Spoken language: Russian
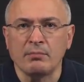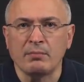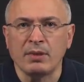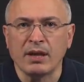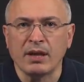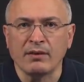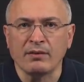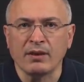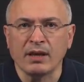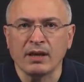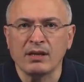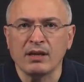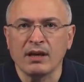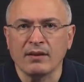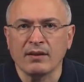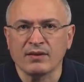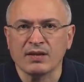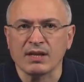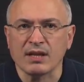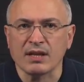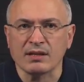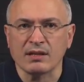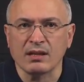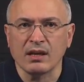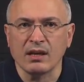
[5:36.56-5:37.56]
переводя в
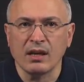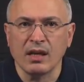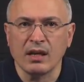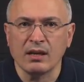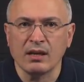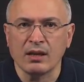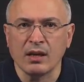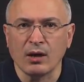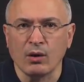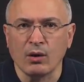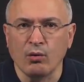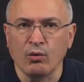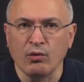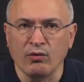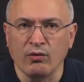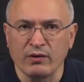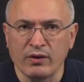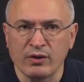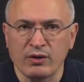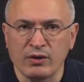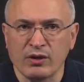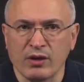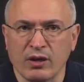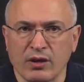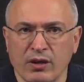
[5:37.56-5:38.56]
состояние
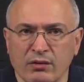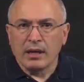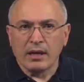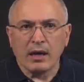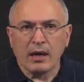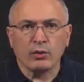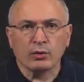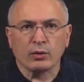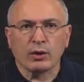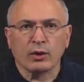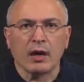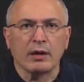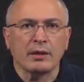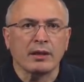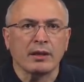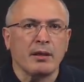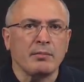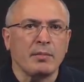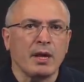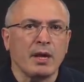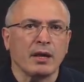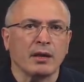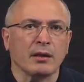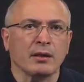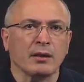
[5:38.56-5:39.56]
овоща. Я вот
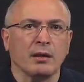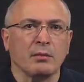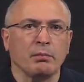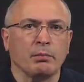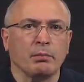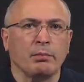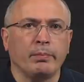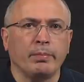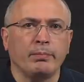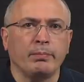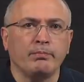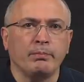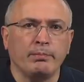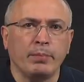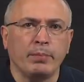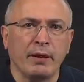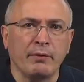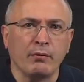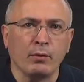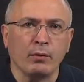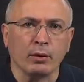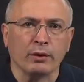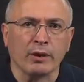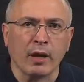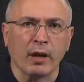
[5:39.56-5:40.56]
намеренно
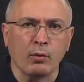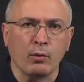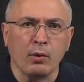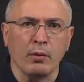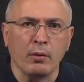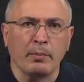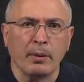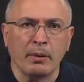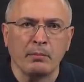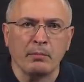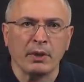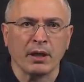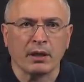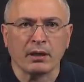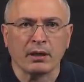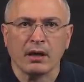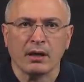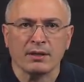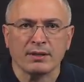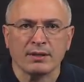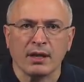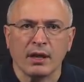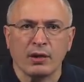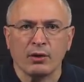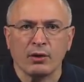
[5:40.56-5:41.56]
привел такой пример,
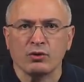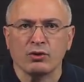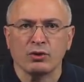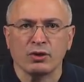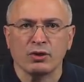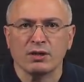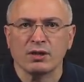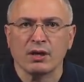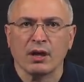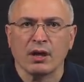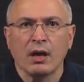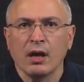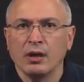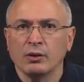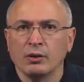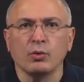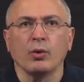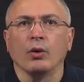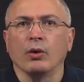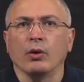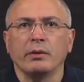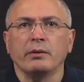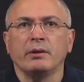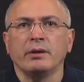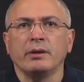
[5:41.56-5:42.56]
касающийся
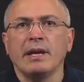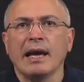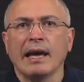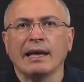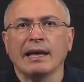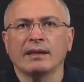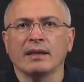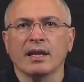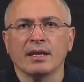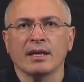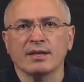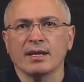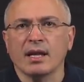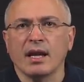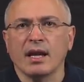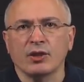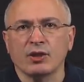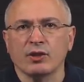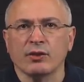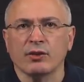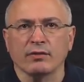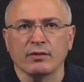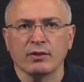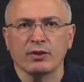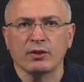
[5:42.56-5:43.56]
ну,
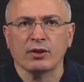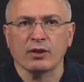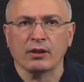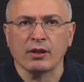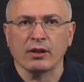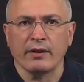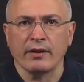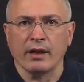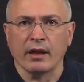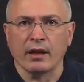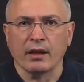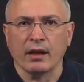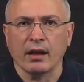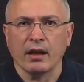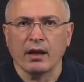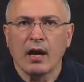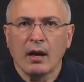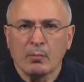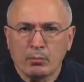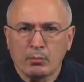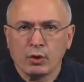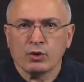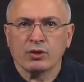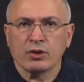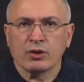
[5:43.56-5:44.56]
неоднозначного человека.
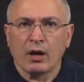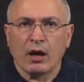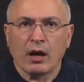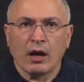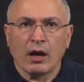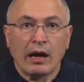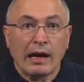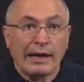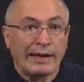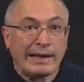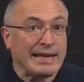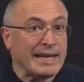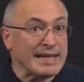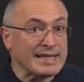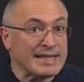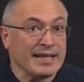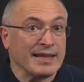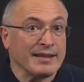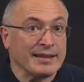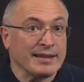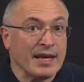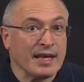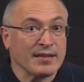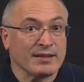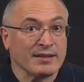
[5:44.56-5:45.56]
Просто если
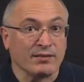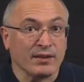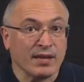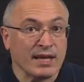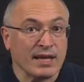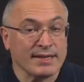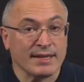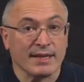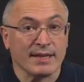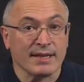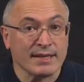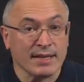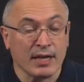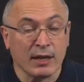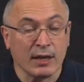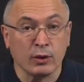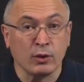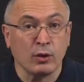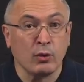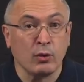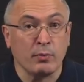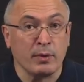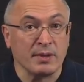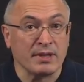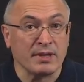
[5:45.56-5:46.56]
дать власти
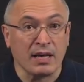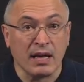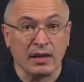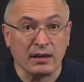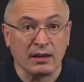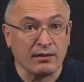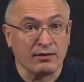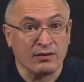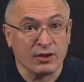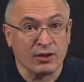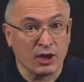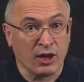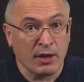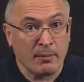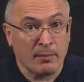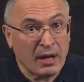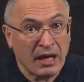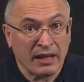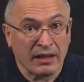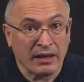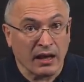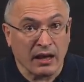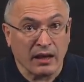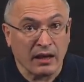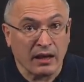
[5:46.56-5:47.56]
загнобить этого
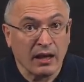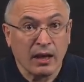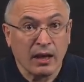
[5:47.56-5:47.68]
шамана,